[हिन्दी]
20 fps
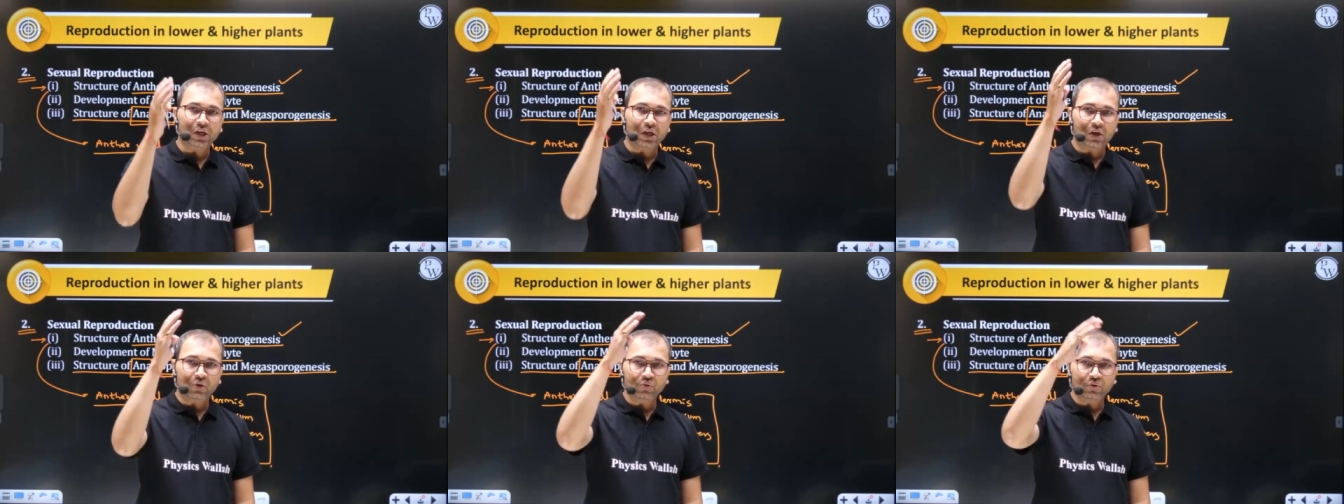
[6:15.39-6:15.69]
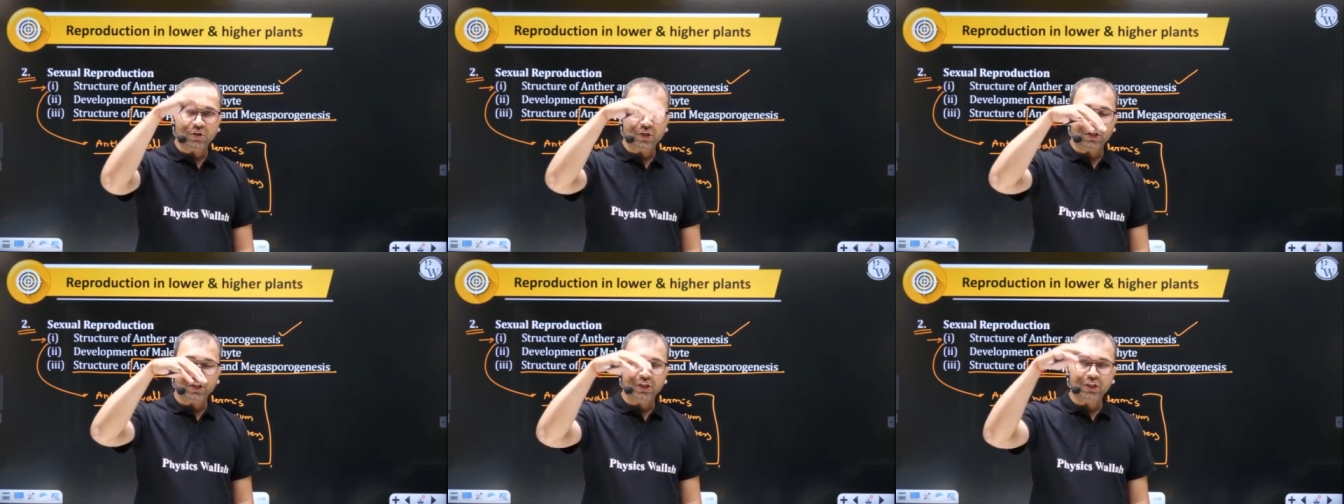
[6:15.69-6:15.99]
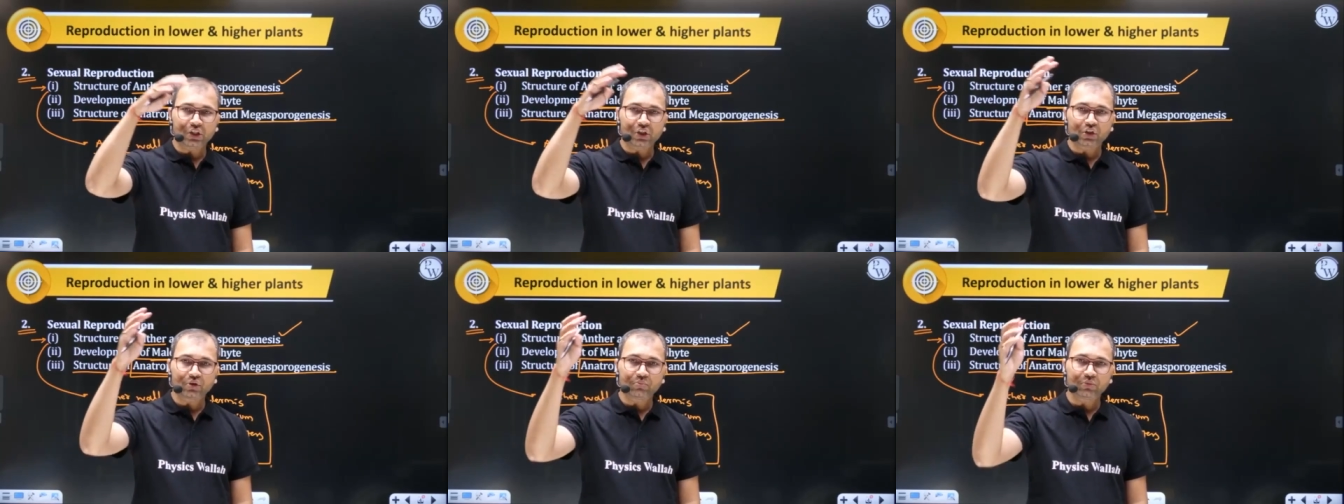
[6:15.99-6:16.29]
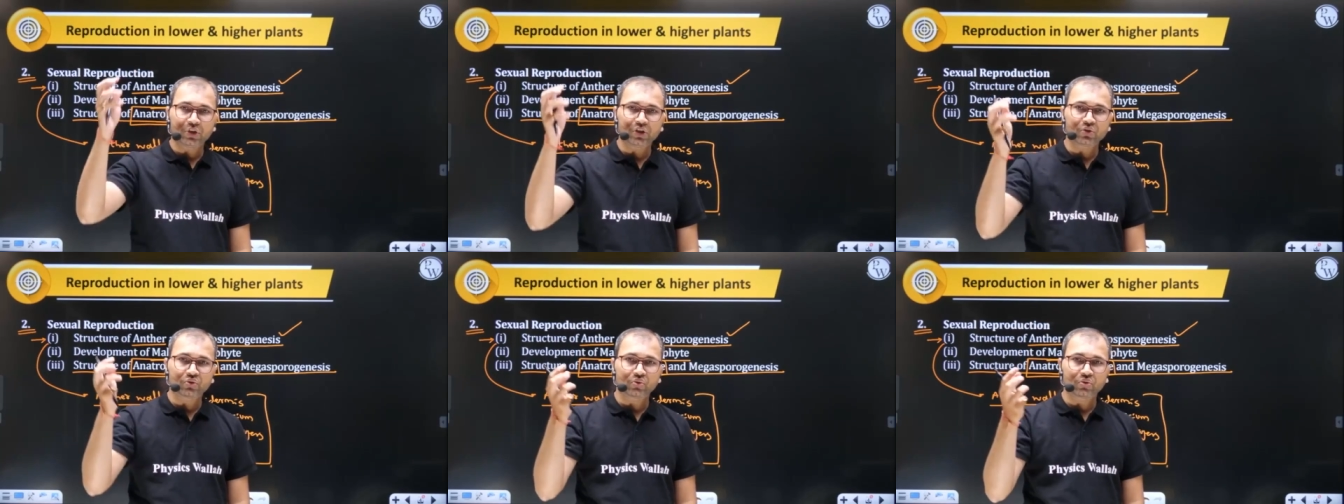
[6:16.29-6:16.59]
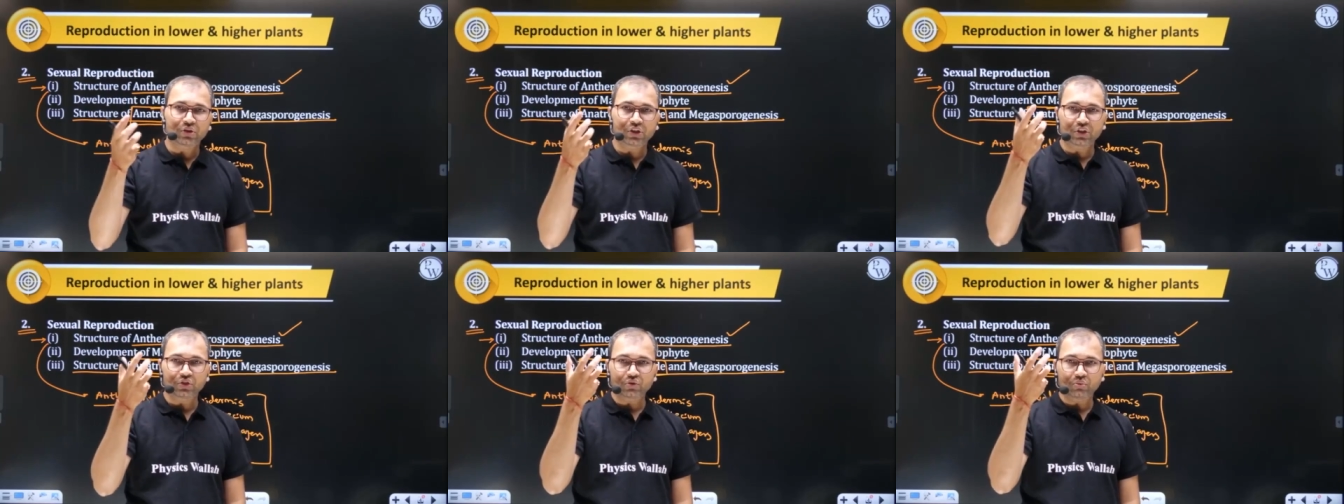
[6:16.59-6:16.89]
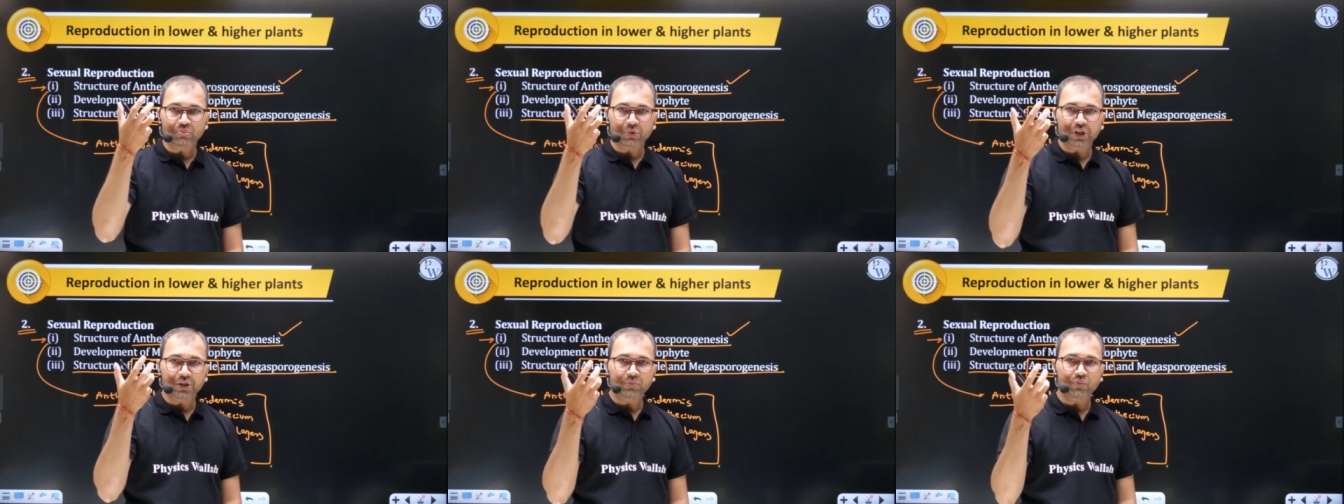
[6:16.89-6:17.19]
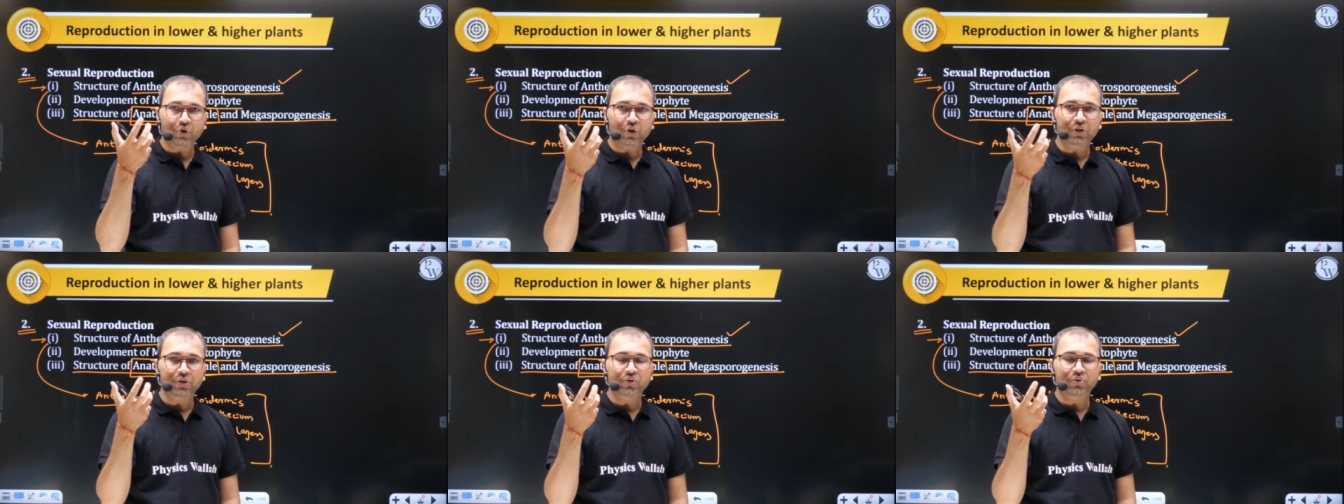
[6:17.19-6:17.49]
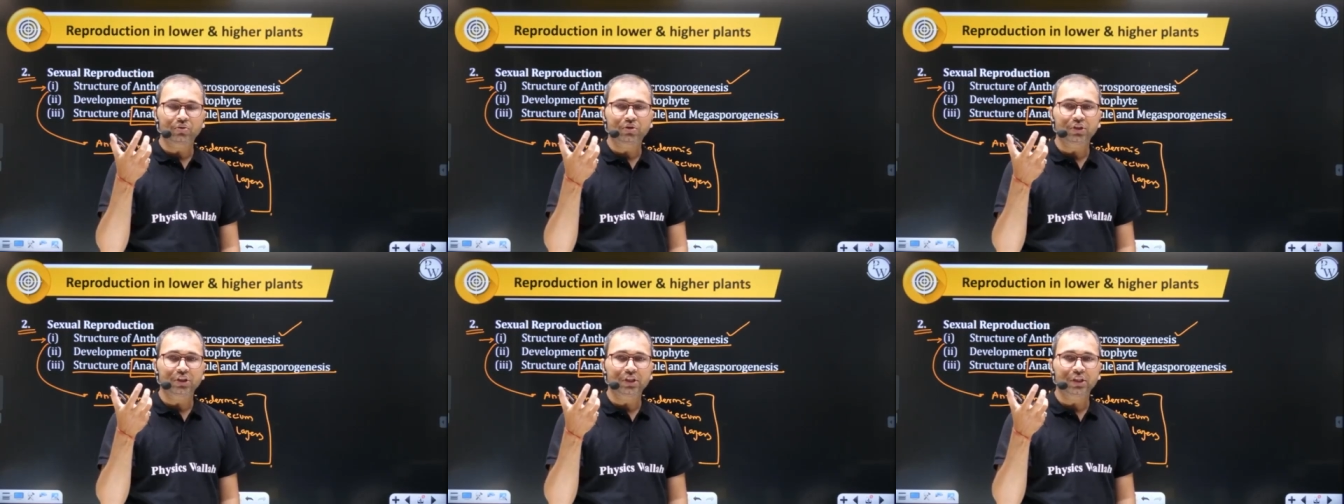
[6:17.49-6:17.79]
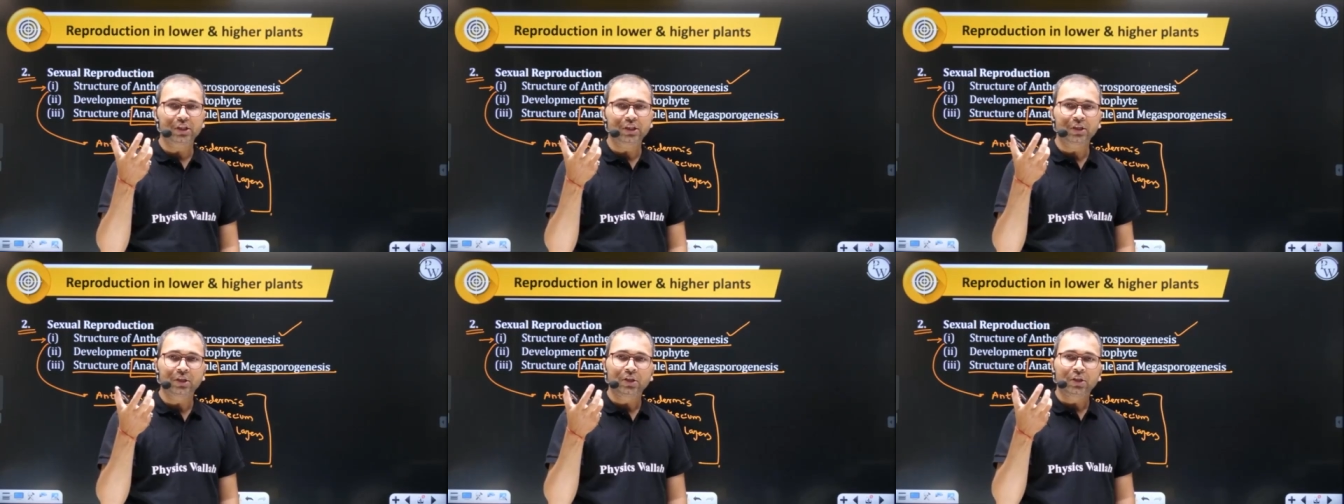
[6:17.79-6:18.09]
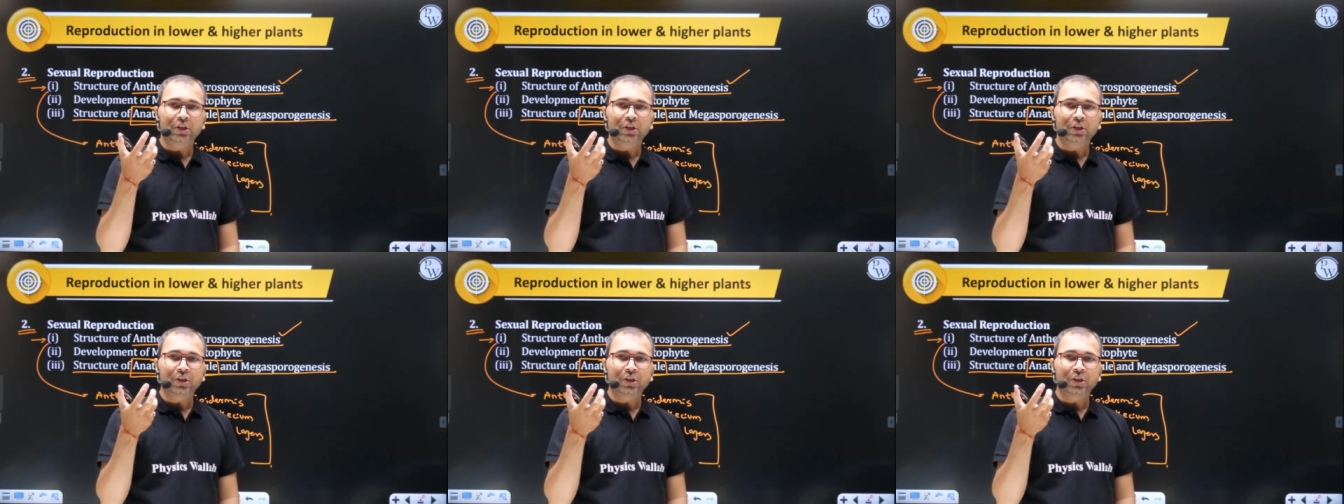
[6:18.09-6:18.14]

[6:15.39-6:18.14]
आउटर इंटेगमेंट्स होते हैं जो मेन बॉडी होती है